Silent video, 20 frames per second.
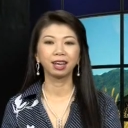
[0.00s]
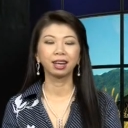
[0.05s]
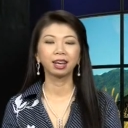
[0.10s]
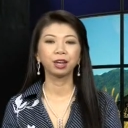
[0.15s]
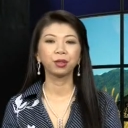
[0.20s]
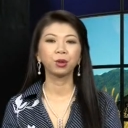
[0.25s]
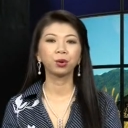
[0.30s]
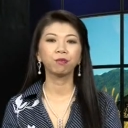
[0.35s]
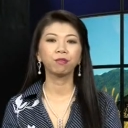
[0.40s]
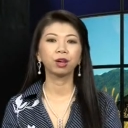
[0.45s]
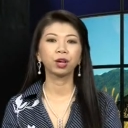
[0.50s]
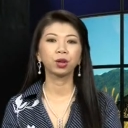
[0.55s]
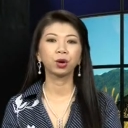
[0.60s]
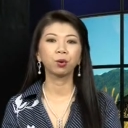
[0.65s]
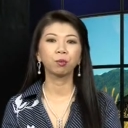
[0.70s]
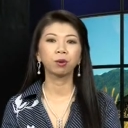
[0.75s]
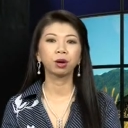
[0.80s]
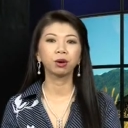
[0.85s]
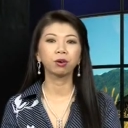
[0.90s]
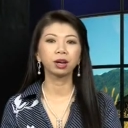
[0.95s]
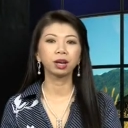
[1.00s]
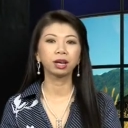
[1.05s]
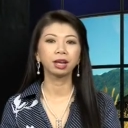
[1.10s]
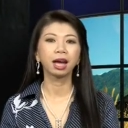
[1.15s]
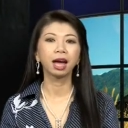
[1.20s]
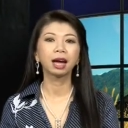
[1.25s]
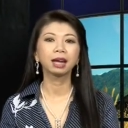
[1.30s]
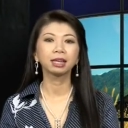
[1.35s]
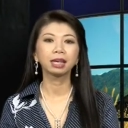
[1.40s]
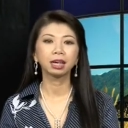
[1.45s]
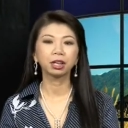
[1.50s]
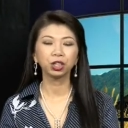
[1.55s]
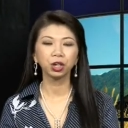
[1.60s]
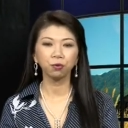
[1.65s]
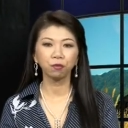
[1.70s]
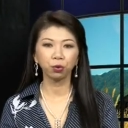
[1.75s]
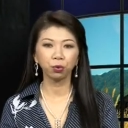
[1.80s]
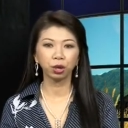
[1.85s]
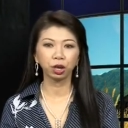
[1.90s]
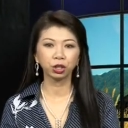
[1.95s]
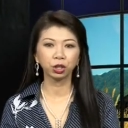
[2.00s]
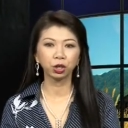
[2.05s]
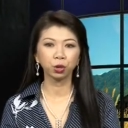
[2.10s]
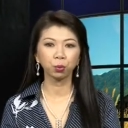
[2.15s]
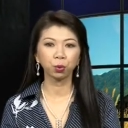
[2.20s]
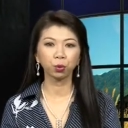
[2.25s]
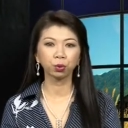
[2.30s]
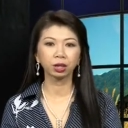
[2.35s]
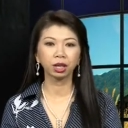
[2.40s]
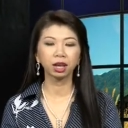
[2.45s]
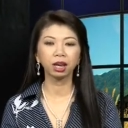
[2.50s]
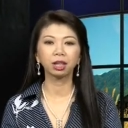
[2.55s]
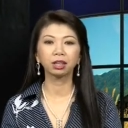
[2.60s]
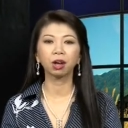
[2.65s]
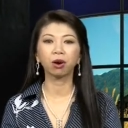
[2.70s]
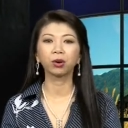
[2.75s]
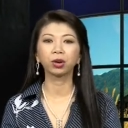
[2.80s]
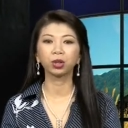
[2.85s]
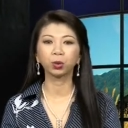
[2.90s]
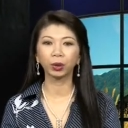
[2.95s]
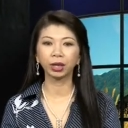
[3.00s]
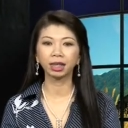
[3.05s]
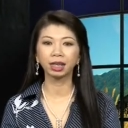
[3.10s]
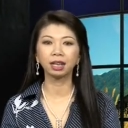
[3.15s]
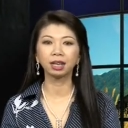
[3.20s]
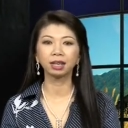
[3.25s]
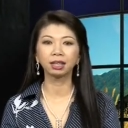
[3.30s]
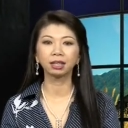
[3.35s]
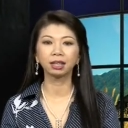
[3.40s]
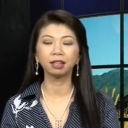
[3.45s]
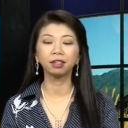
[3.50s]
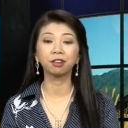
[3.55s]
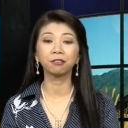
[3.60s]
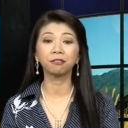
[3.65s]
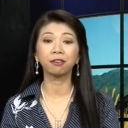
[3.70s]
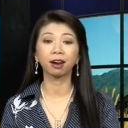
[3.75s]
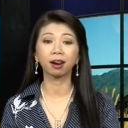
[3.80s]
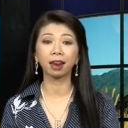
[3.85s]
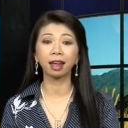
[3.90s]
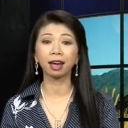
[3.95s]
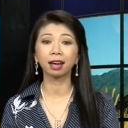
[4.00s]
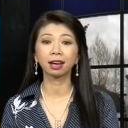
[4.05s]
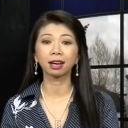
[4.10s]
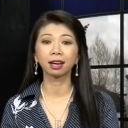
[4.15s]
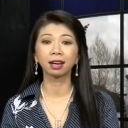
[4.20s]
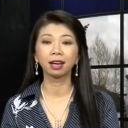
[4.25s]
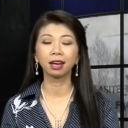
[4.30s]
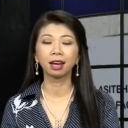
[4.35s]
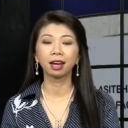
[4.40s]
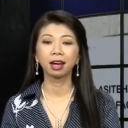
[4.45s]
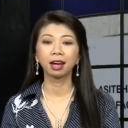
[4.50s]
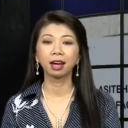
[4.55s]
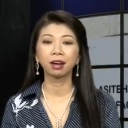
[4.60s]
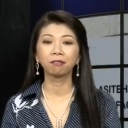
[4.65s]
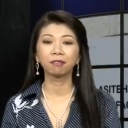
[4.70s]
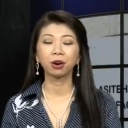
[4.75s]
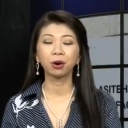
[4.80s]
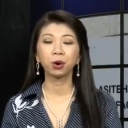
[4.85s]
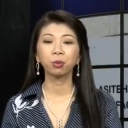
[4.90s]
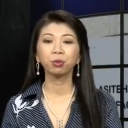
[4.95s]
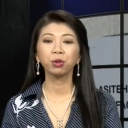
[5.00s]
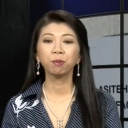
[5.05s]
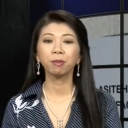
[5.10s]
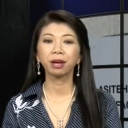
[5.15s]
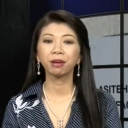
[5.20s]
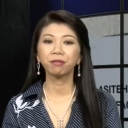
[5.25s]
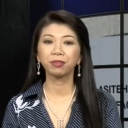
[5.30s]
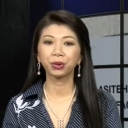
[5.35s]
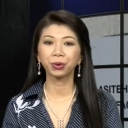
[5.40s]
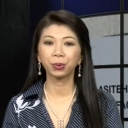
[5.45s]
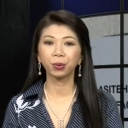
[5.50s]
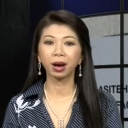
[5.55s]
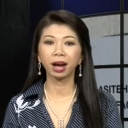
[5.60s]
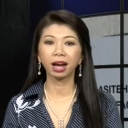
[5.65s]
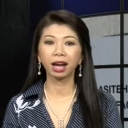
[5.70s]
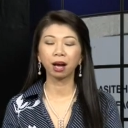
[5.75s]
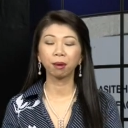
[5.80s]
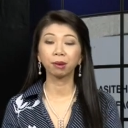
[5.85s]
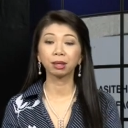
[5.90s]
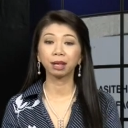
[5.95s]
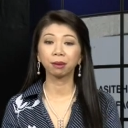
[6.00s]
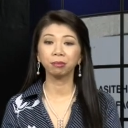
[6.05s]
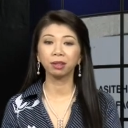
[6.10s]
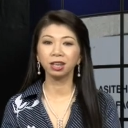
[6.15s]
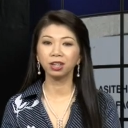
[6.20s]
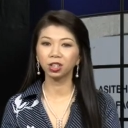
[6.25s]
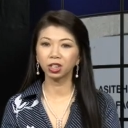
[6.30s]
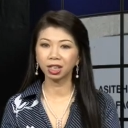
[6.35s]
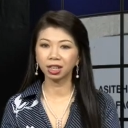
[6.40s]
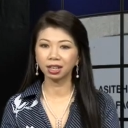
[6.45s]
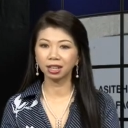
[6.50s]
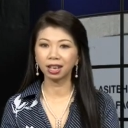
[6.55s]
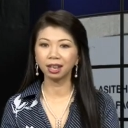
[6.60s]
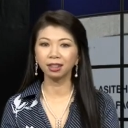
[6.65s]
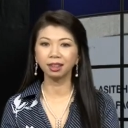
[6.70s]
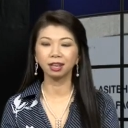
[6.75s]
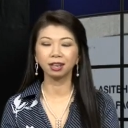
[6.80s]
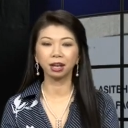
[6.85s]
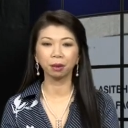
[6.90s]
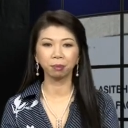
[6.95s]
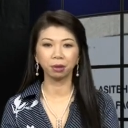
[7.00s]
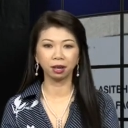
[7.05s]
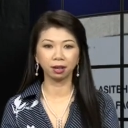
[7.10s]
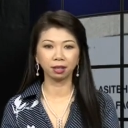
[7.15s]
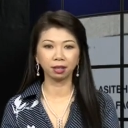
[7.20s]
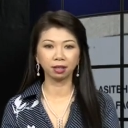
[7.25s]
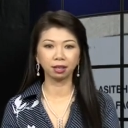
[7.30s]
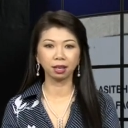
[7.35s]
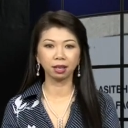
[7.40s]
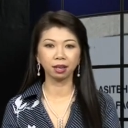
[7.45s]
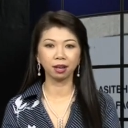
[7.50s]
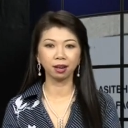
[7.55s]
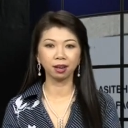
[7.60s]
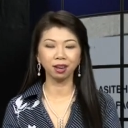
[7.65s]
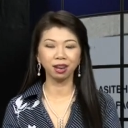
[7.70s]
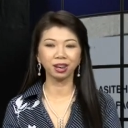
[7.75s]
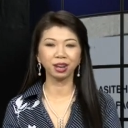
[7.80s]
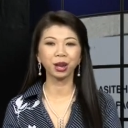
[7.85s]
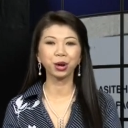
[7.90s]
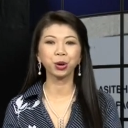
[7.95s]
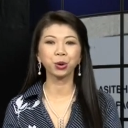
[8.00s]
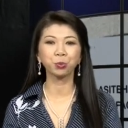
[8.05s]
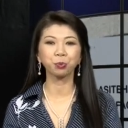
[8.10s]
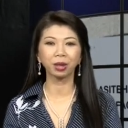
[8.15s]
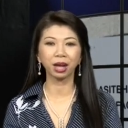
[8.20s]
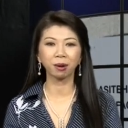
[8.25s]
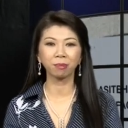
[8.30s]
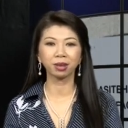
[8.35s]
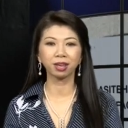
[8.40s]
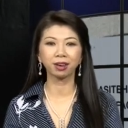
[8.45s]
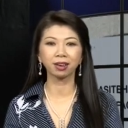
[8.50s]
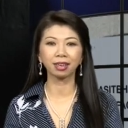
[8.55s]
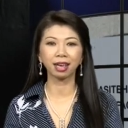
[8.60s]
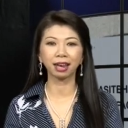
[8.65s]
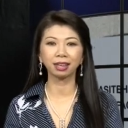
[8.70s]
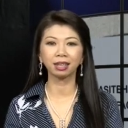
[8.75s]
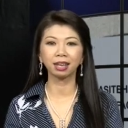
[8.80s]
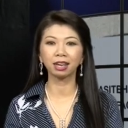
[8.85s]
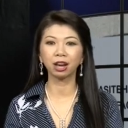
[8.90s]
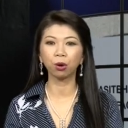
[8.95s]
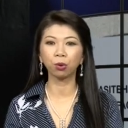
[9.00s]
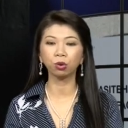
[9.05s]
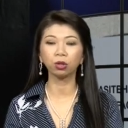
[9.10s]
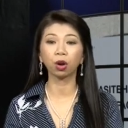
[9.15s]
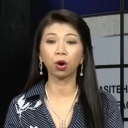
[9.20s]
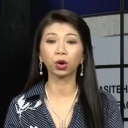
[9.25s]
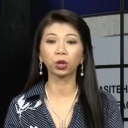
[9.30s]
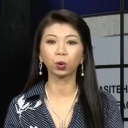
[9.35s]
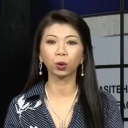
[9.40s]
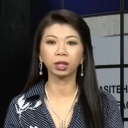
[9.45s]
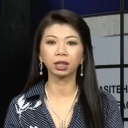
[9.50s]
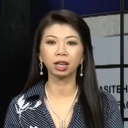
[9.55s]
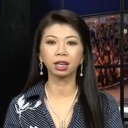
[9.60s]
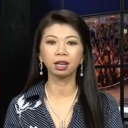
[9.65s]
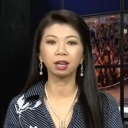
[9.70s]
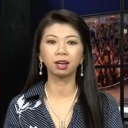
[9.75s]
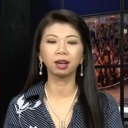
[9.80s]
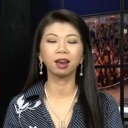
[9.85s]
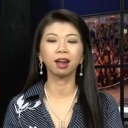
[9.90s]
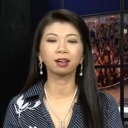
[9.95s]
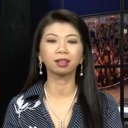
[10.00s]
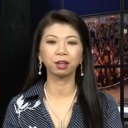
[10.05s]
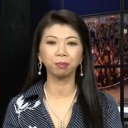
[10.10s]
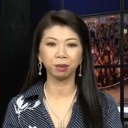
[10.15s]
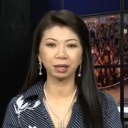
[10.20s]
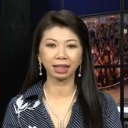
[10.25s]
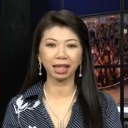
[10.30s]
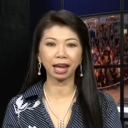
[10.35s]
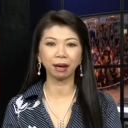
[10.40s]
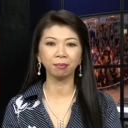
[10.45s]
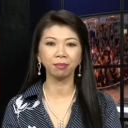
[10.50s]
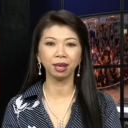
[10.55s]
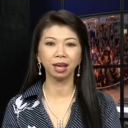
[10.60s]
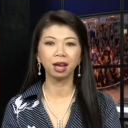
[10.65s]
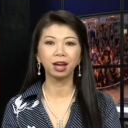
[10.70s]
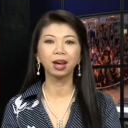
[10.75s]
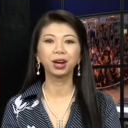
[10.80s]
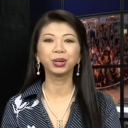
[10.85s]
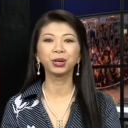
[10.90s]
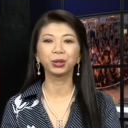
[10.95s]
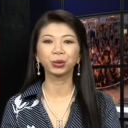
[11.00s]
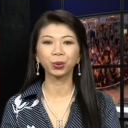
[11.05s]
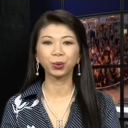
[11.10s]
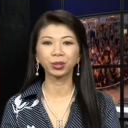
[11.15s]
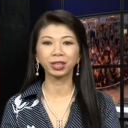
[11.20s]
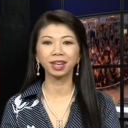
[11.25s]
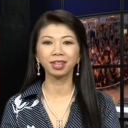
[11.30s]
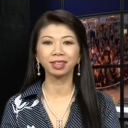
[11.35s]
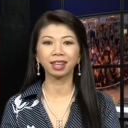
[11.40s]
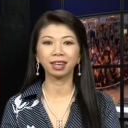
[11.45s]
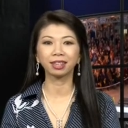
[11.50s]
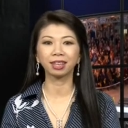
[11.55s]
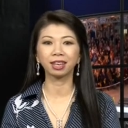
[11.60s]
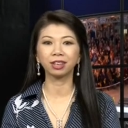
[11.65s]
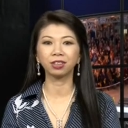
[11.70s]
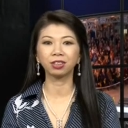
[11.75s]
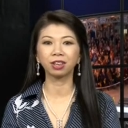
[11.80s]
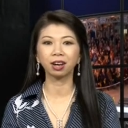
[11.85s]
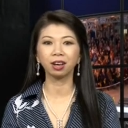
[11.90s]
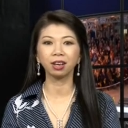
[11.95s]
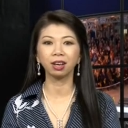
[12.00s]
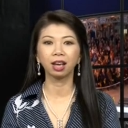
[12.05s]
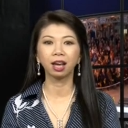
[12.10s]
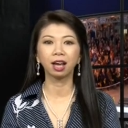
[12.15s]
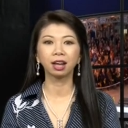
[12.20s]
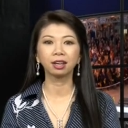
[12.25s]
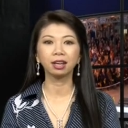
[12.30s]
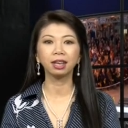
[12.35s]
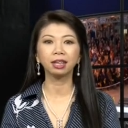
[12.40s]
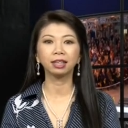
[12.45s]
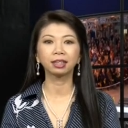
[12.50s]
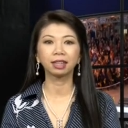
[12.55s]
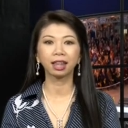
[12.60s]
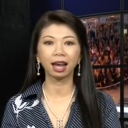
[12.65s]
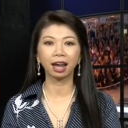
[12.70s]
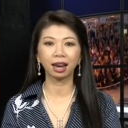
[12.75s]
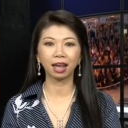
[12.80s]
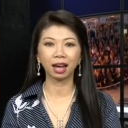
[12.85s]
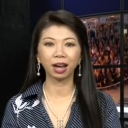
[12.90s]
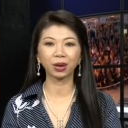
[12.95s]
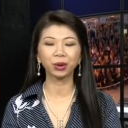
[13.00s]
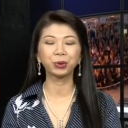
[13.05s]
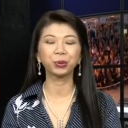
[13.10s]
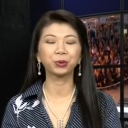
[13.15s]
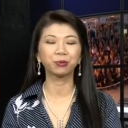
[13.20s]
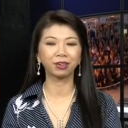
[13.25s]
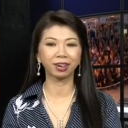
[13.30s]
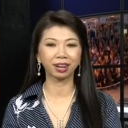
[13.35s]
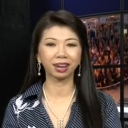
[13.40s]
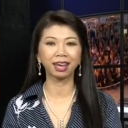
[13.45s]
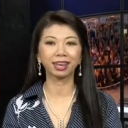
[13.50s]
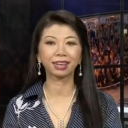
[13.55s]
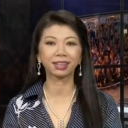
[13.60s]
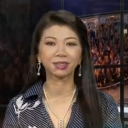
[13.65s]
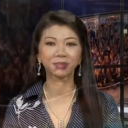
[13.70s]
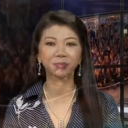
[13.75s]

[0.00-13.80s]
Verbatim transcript: Kính thưa quý vị, Hungary giành chức vô địch trong cuộc thi thổi thủy tinh tin từ Phần Lan. Vào hôm thứ Bảy vừa qua, 28 thí sinh đến từ khắp nơi trên thế giới đã cùng tham dự giải thi đấu thổi thủy tinh lần thứ 18, được tổ chức tại thị trấn Liptala của Phần Lan.